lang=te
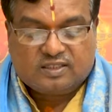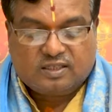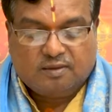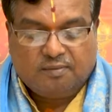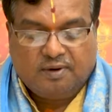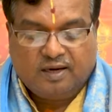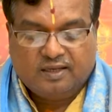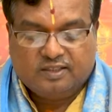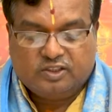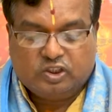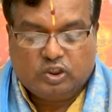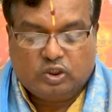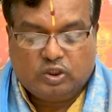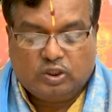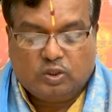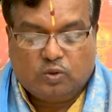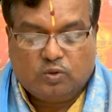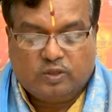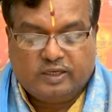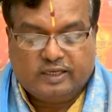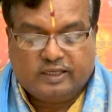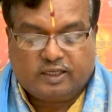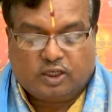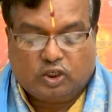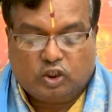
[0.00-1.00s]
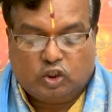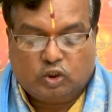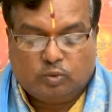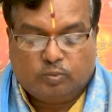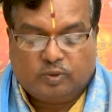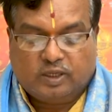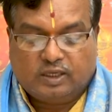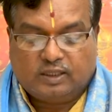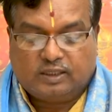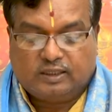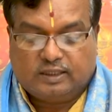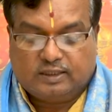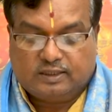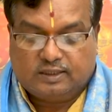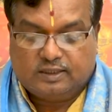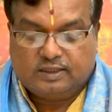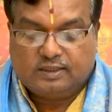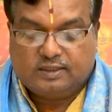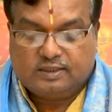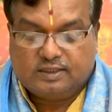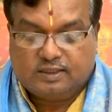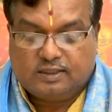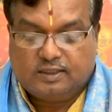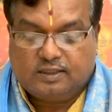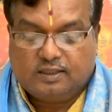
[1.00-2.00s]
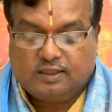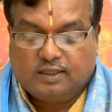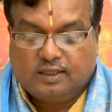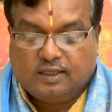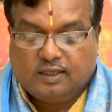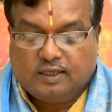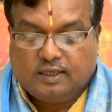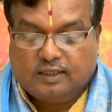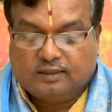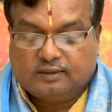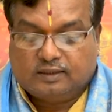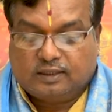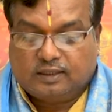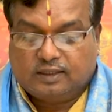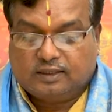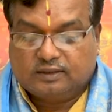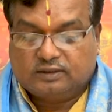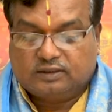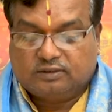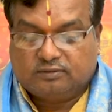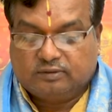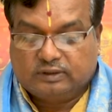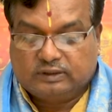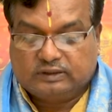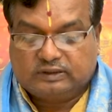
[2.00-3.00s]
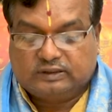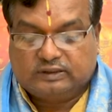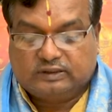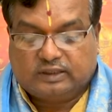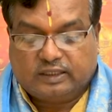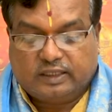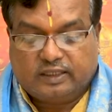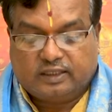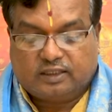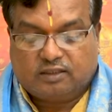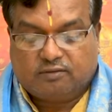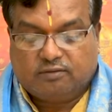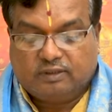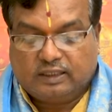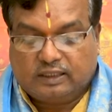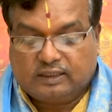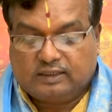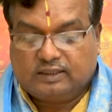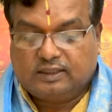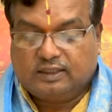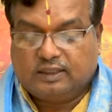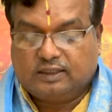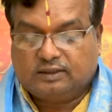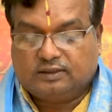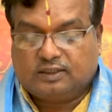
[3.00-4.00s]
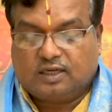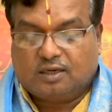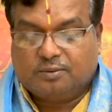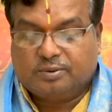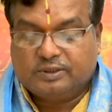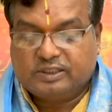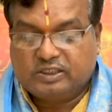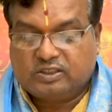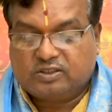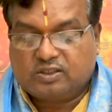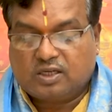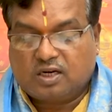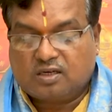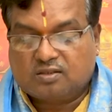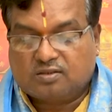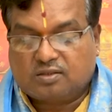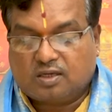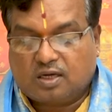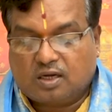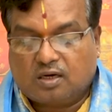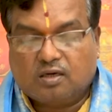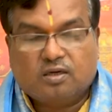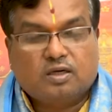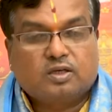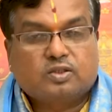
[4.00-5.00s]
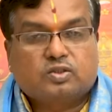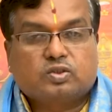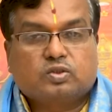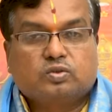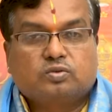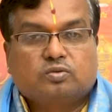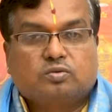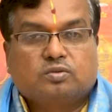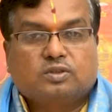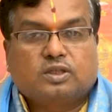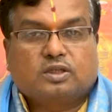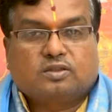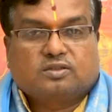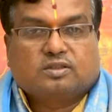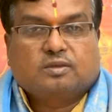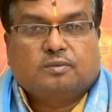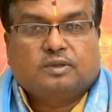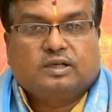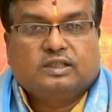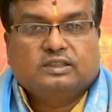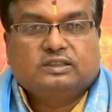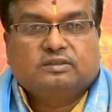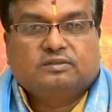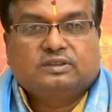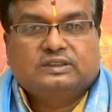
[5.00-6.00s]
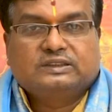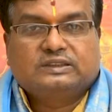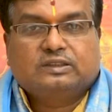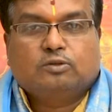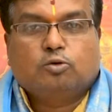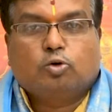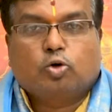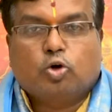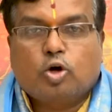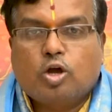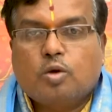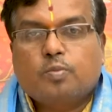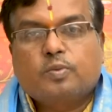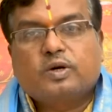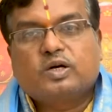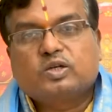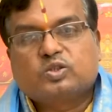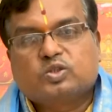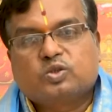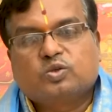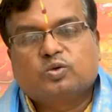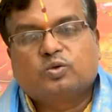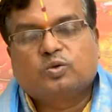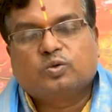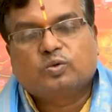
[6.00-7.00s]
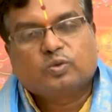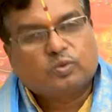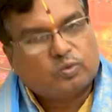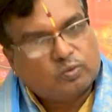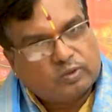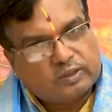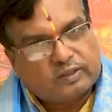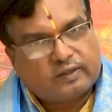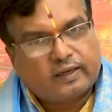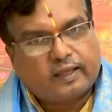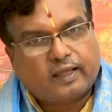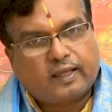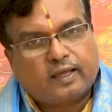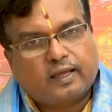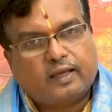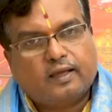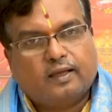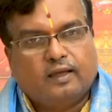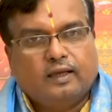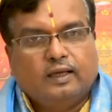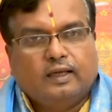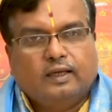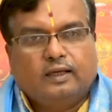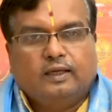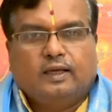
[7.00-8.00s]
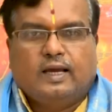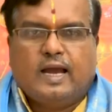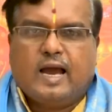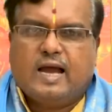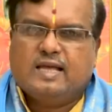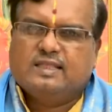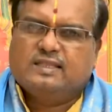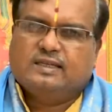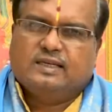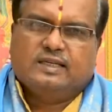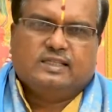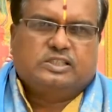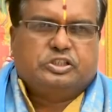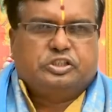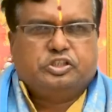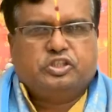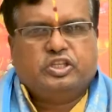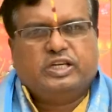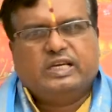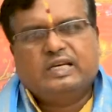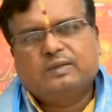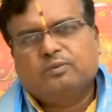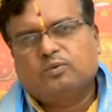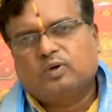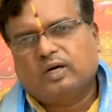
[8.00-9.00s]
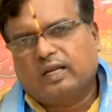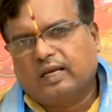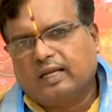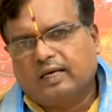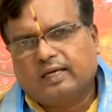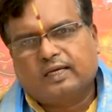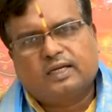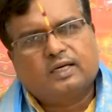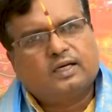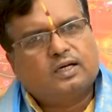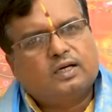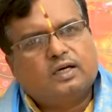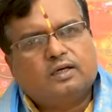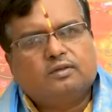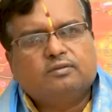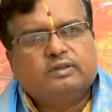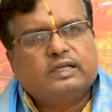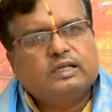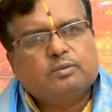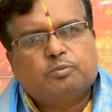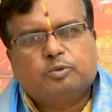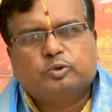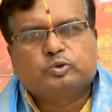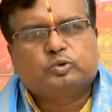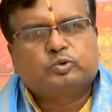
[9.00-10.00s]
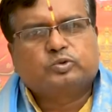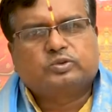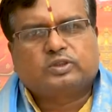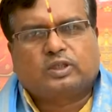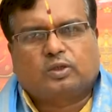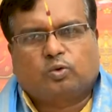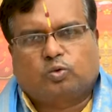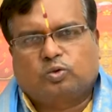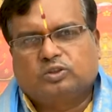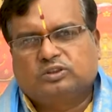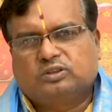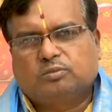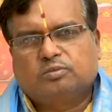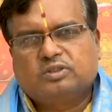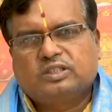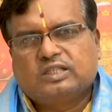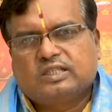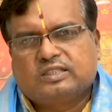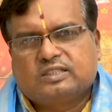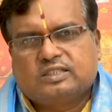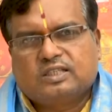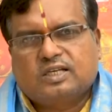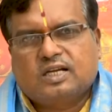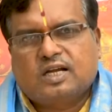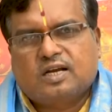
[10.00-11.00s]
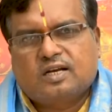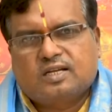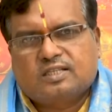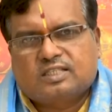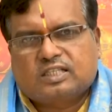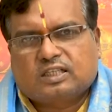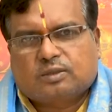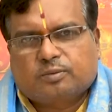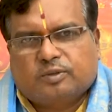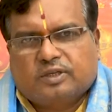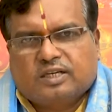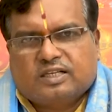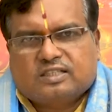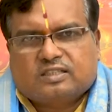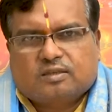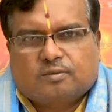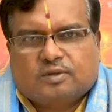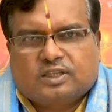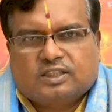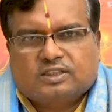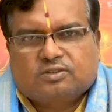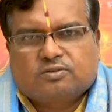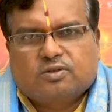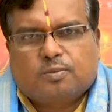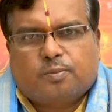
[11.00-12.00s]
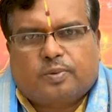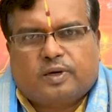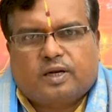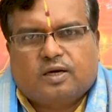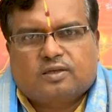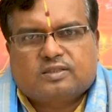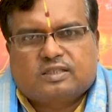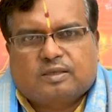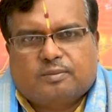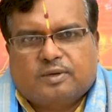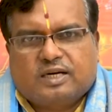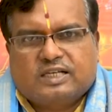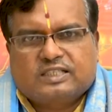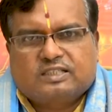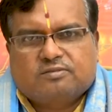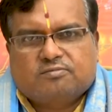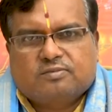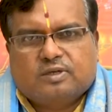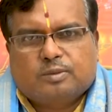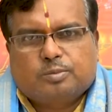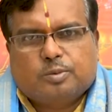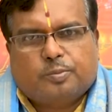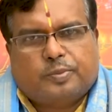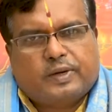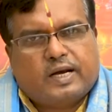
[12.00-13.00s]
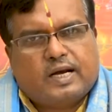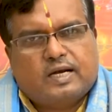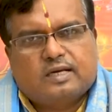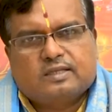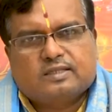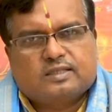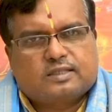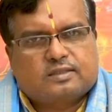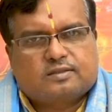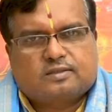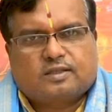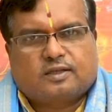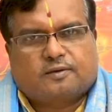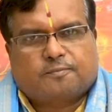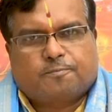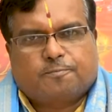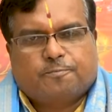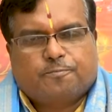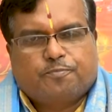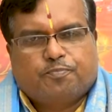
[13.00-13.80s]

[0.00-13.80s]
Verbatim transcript: సమాజంలో ఉండే కట్టుబాట్లను ఎదిరించి తన గత వ్యక్తి తన యొక్క వ్యక్తిగత అభిష్టానుసారం నడుచుకుంటుంటారు సమాజం అంతా ఒకవైపు నడుచుకుంటుంటే అది నచ్చితేనేమో అలాగే వెళ్ళిపోతుంటారు కొంతమంది నచ్చినా నచ్చకపోయినా సమాజం వైపు సమాజం వైపు ప్రయాణం చేస్తారు